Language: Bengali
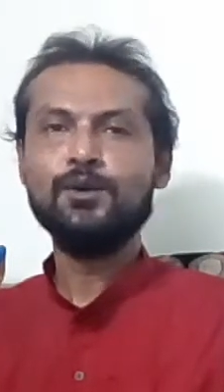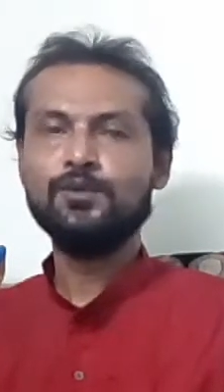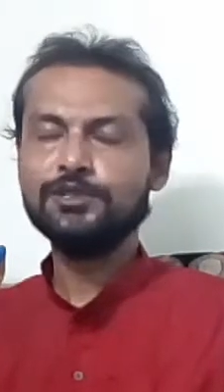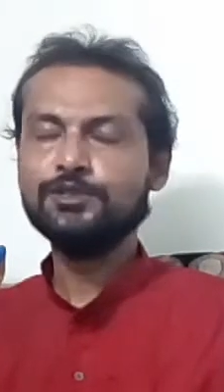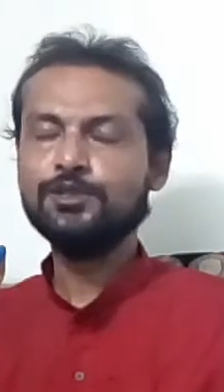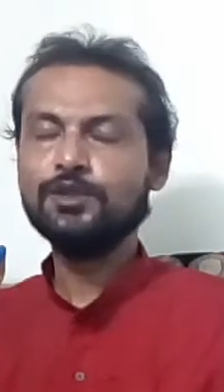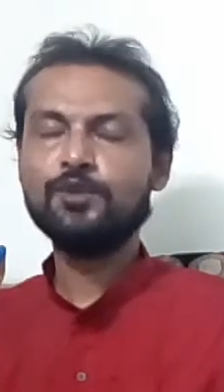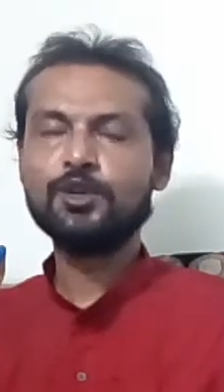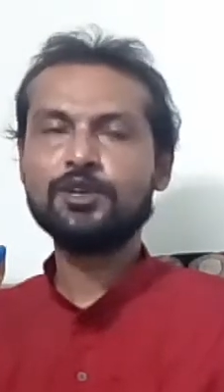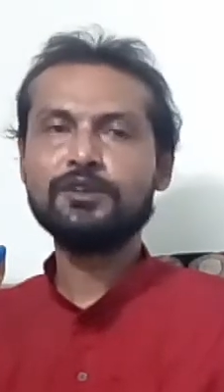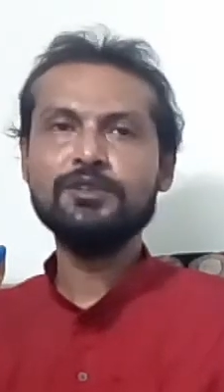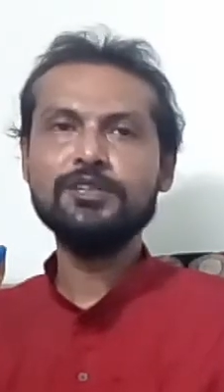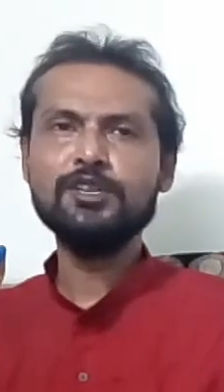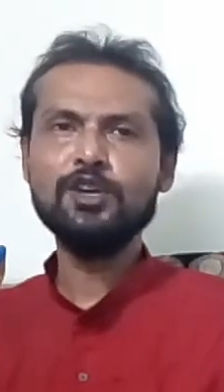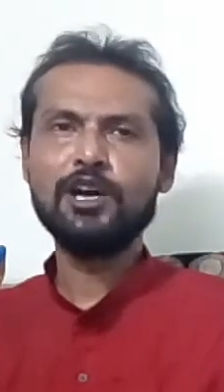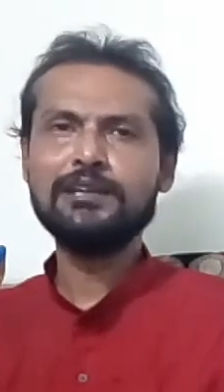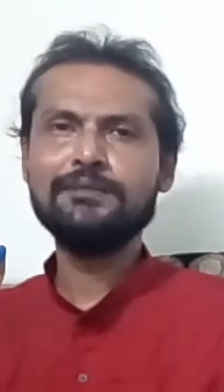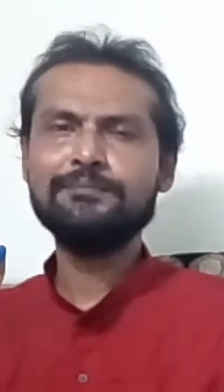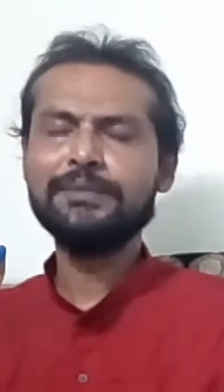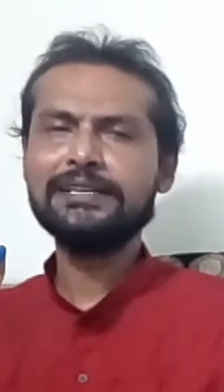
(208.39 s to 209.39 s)
উনি তো
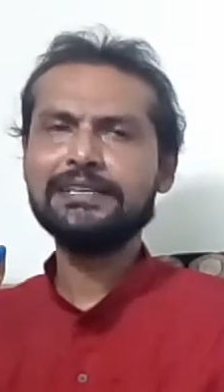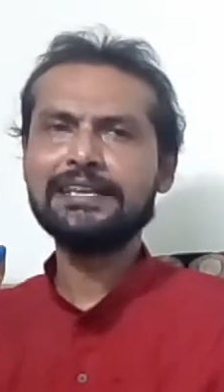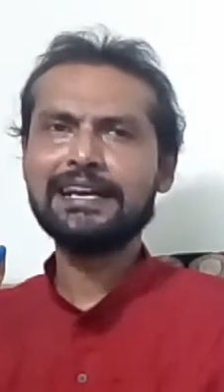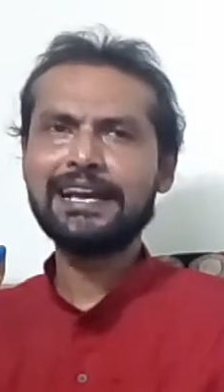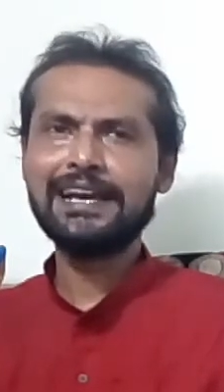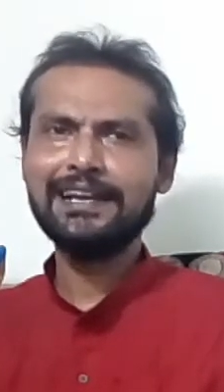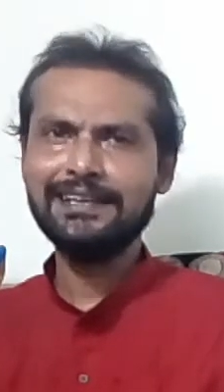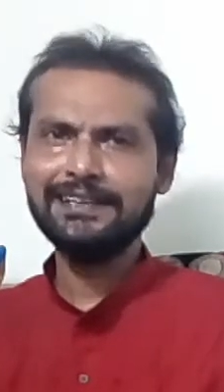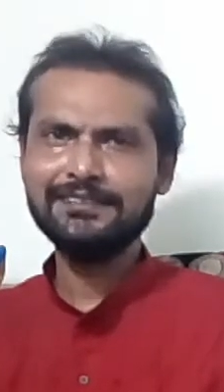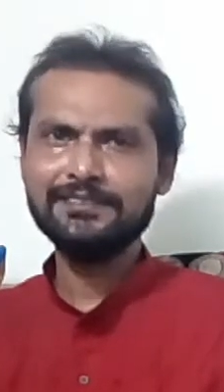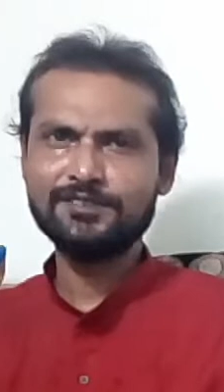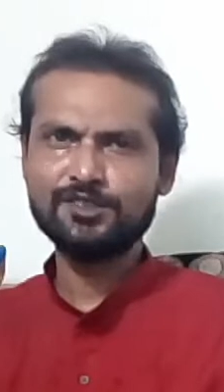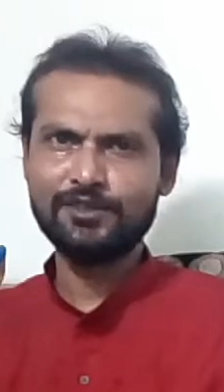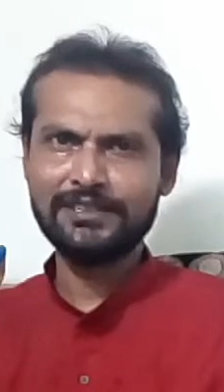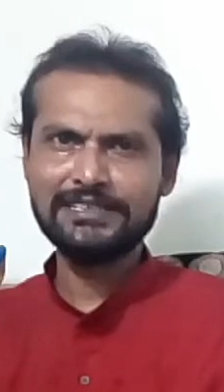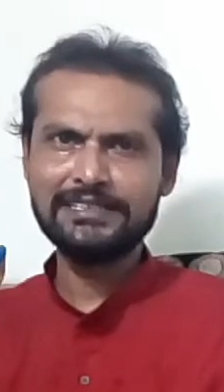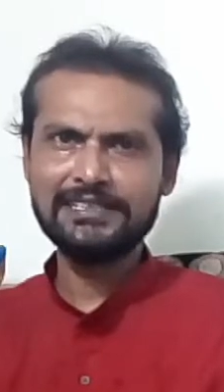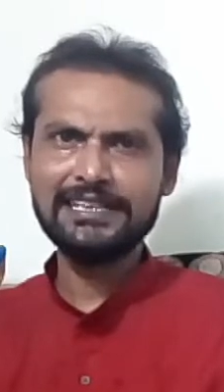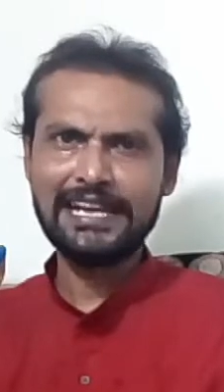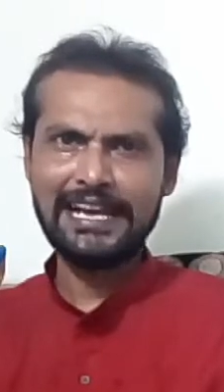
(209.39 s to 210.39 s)
মোটামুটি অলিম্পিকটা খেলেন
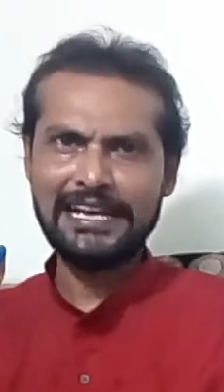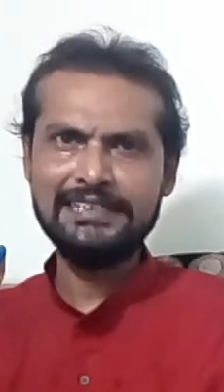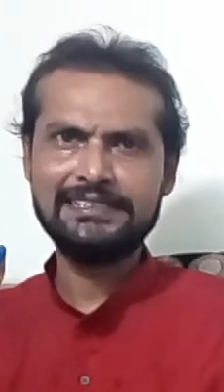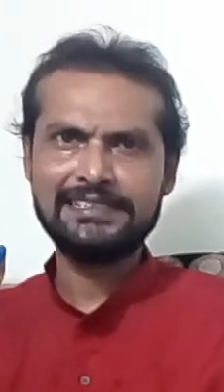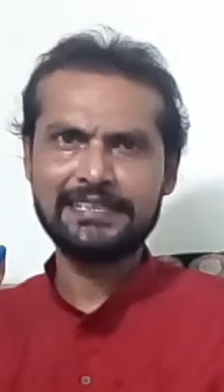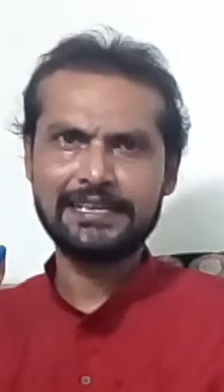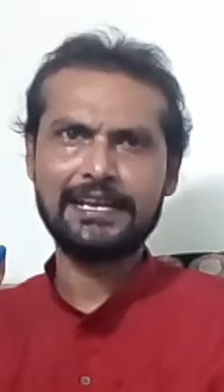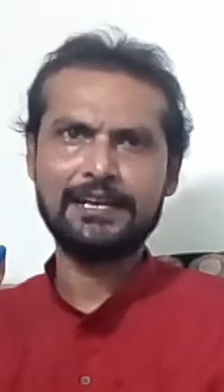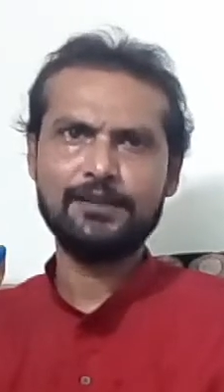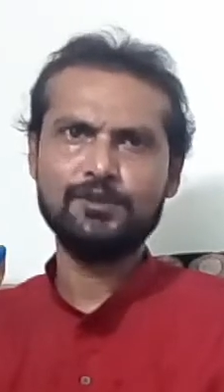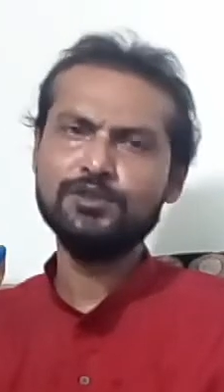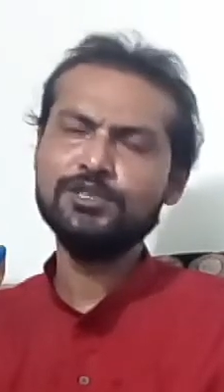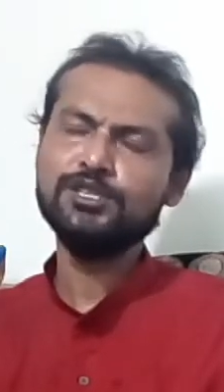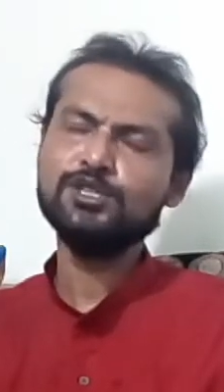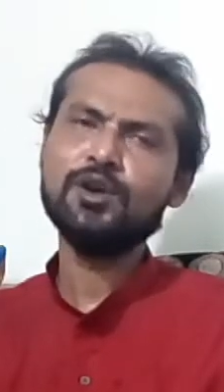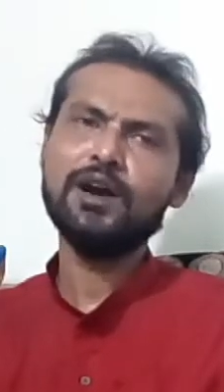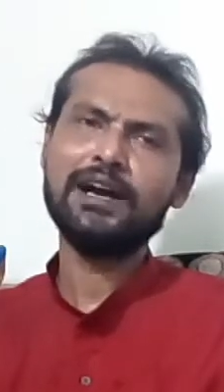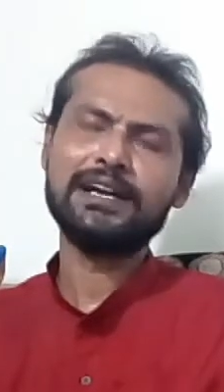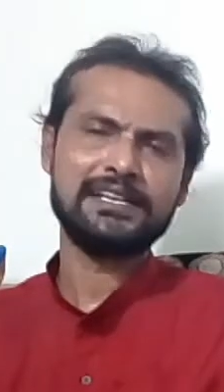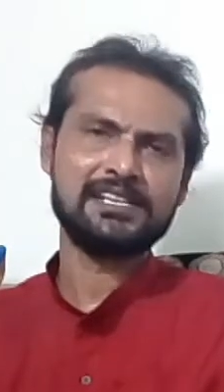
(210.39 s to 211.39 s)
টোয়েন্টি এইট থেকে
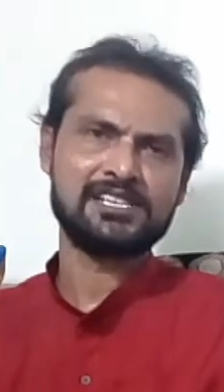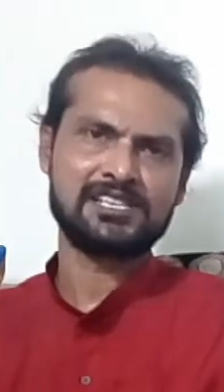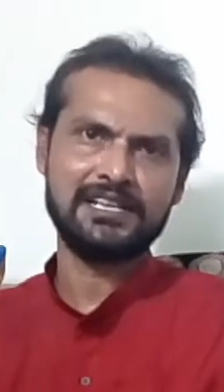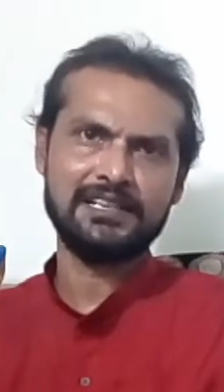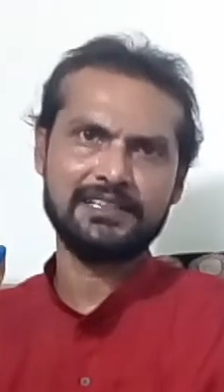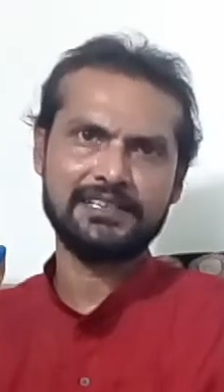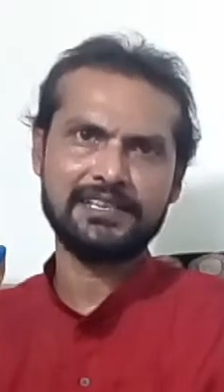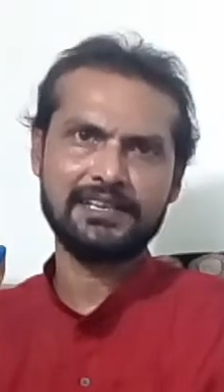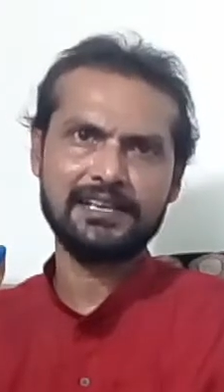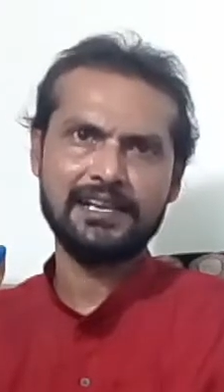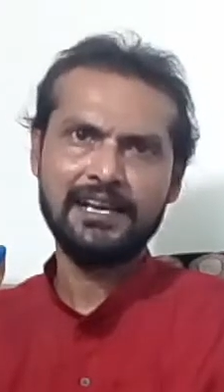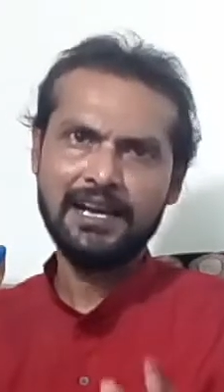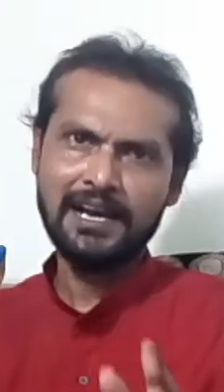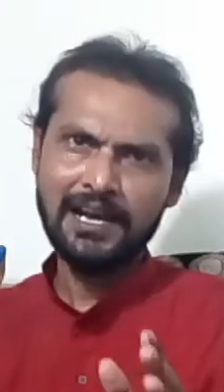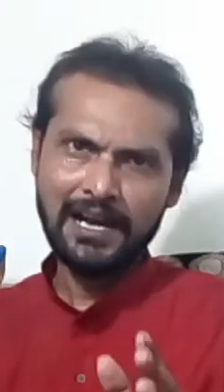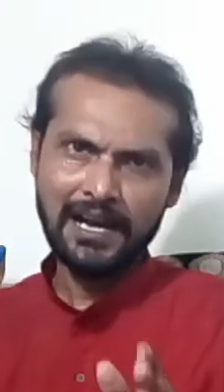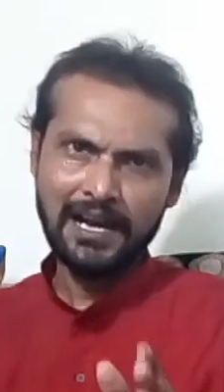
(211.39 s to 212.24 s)
উনিশশো আঠাশ সাল থেকে